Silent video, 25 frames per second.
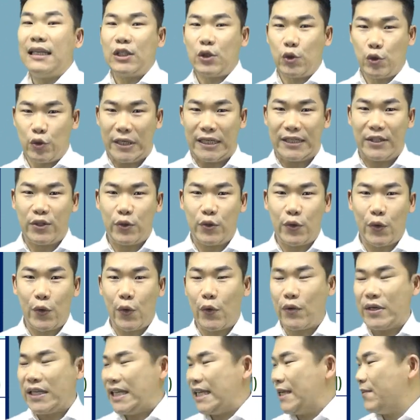
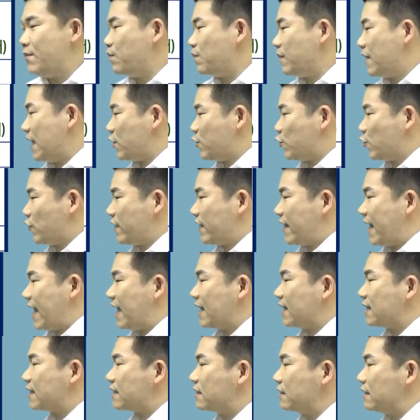최초
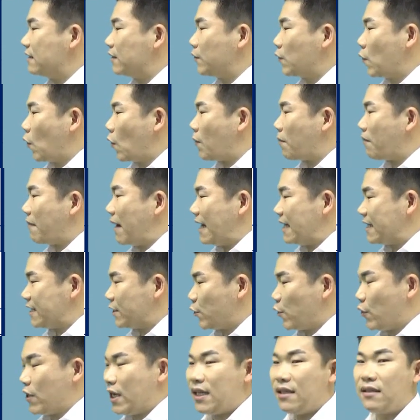임대주택 등록
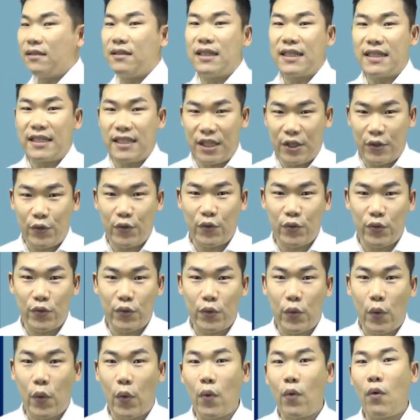말소일을
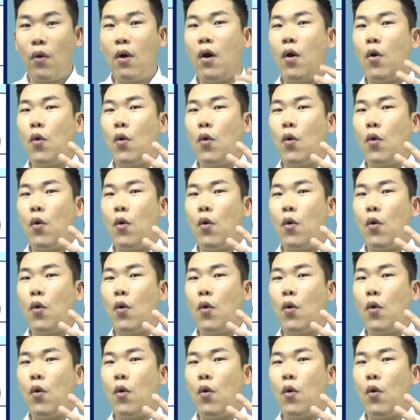기준으로